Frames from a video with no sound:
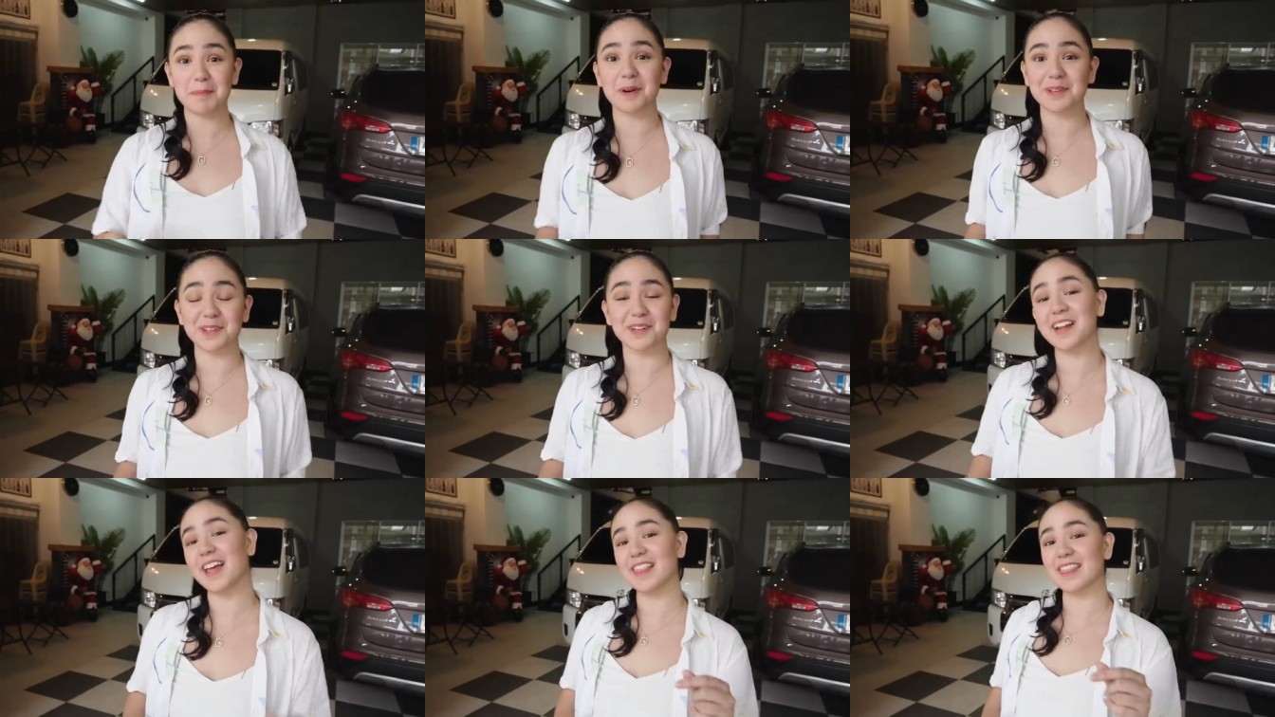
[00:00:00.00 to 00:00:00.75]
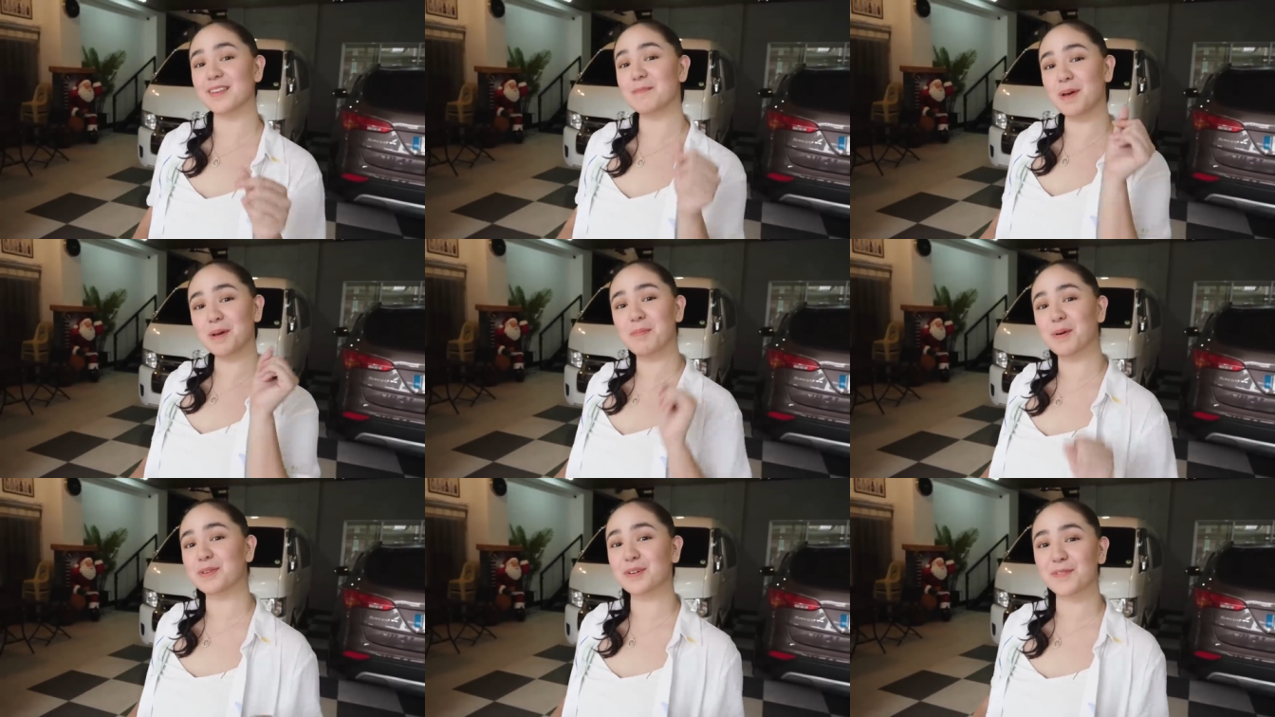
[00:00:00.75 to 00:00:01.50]
button and the bell
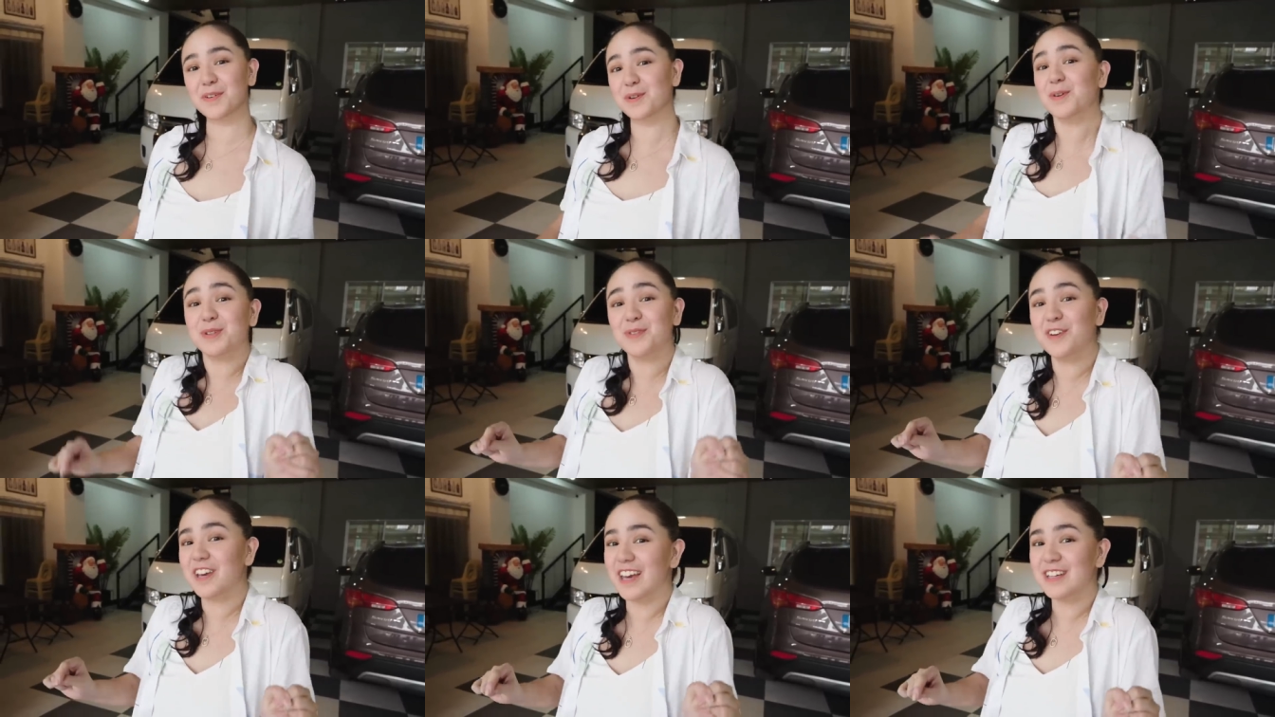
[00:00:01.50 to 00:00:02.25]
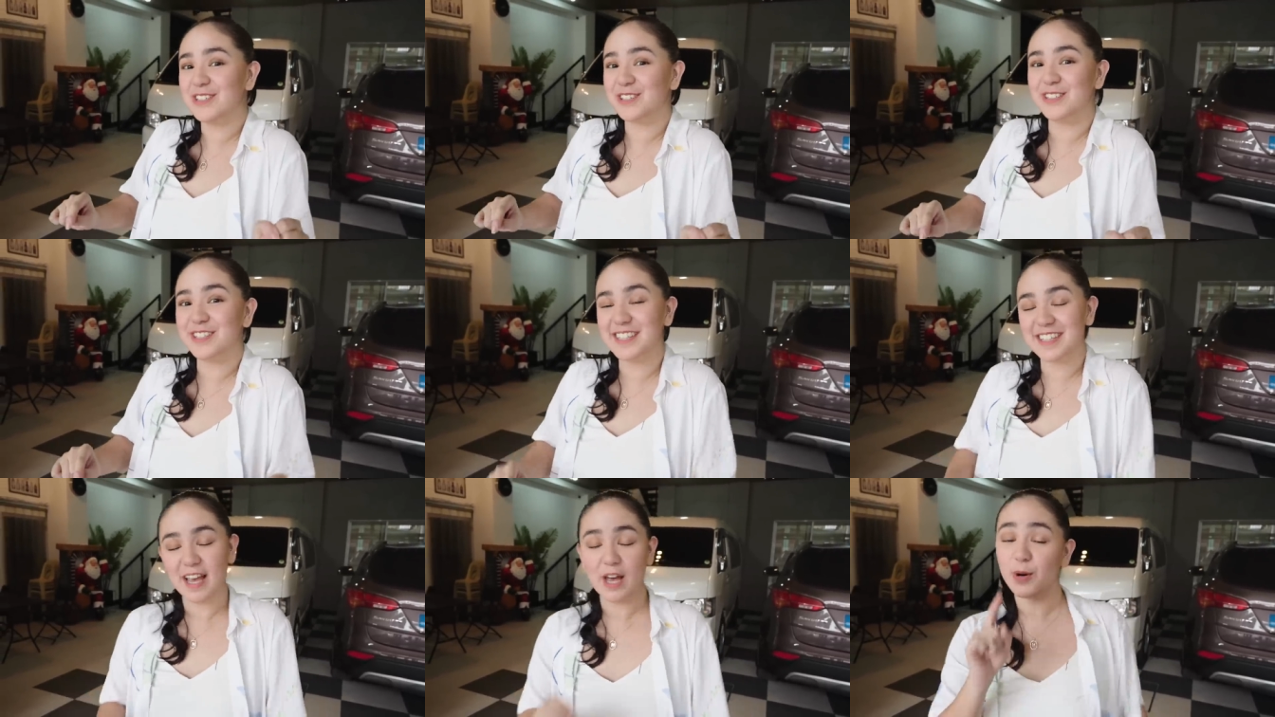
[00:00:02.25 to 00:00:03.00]
button for notifications
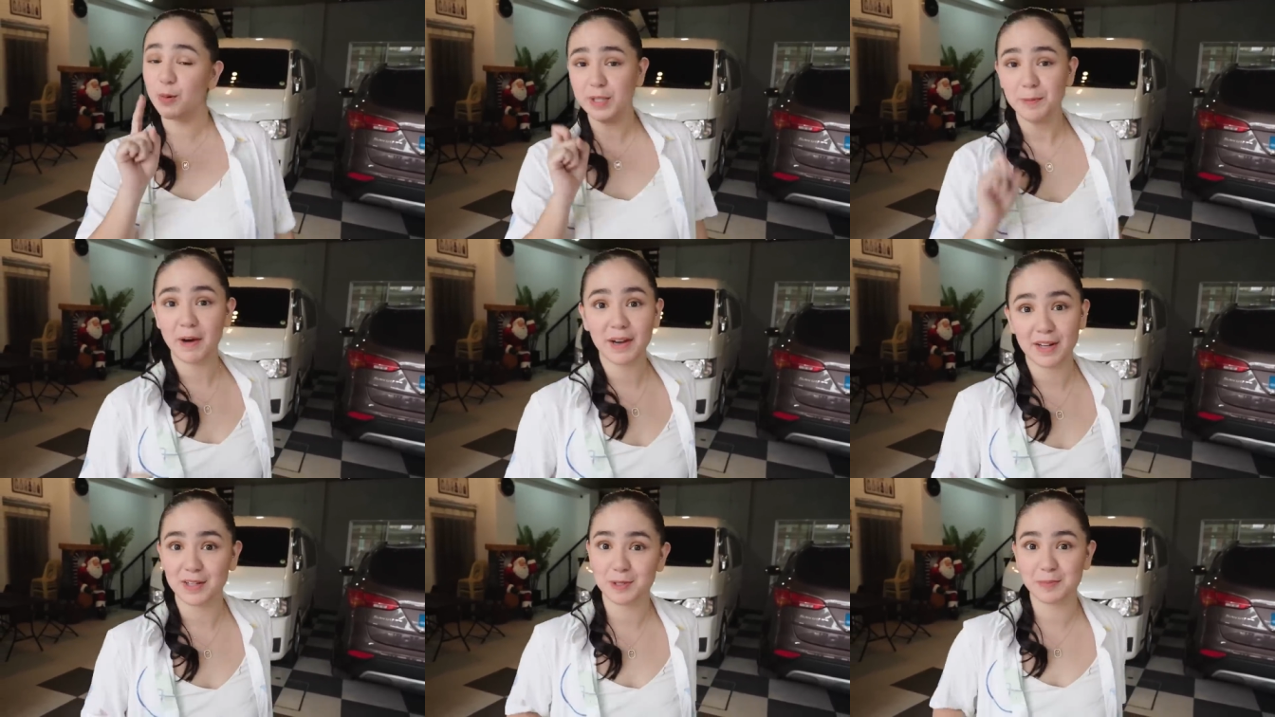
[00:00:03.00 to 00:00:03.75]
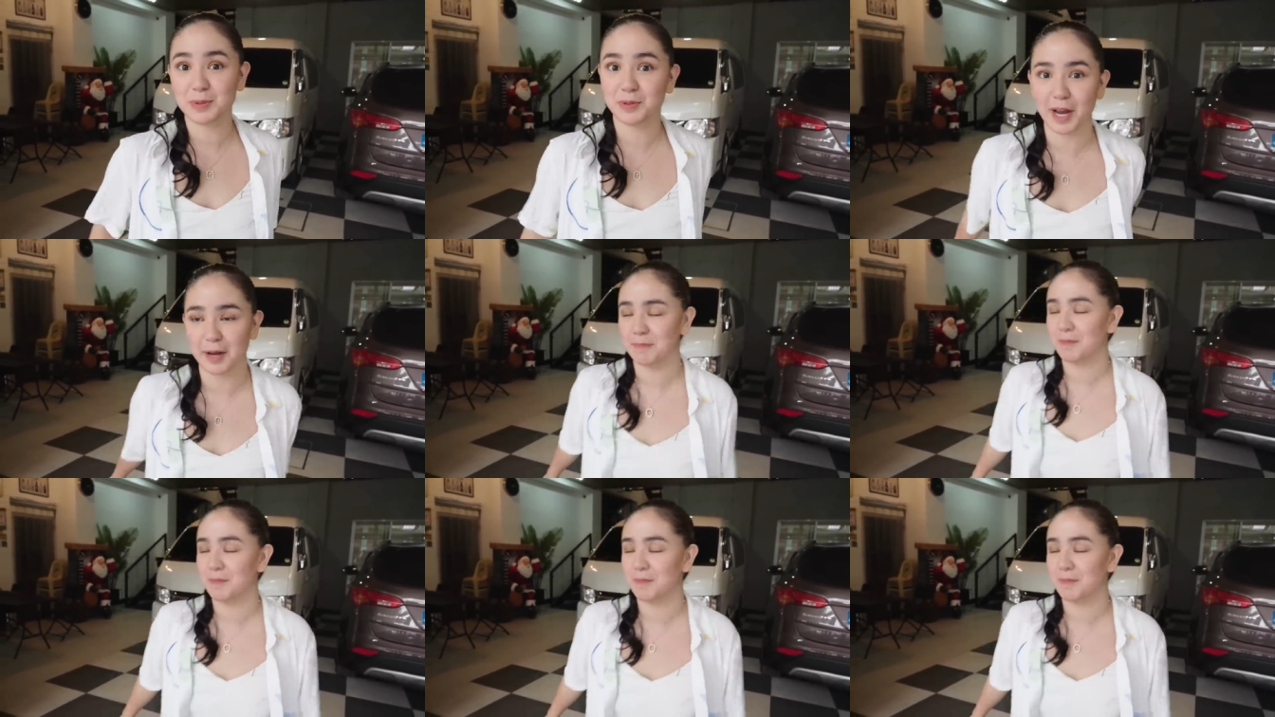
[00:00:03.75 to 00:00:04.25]
kung hindi pa kayo nakasubscribe.